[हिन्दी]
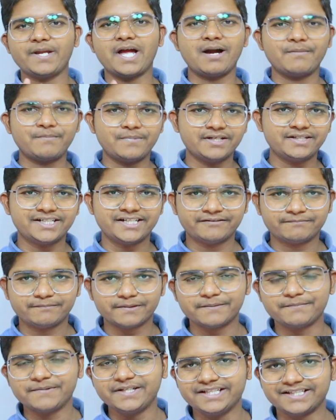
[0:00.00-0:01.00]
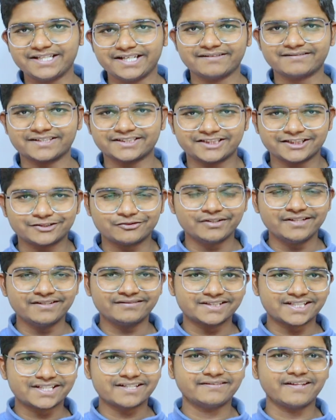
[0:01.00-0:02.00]
आप यहाँ पर डिस्प्ले पे देख सकते हैं तो
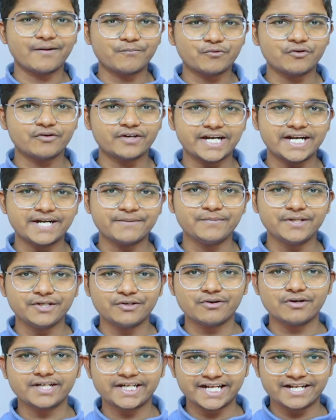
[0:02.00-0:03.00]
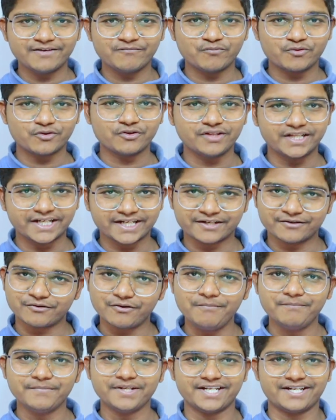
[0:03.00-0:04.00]
इस तरह से आपको रेडमी नोट टेन प्रो देखने
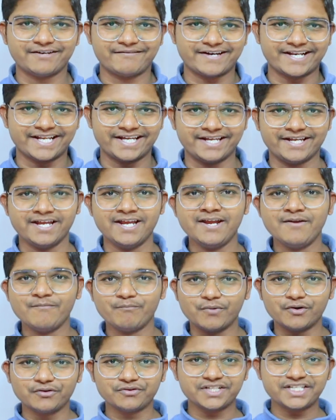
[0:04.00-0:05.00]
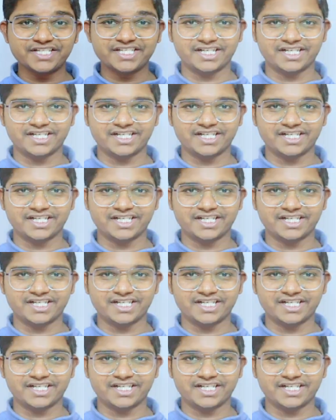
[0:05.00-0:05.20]
को मिलने वाला है बहुत ही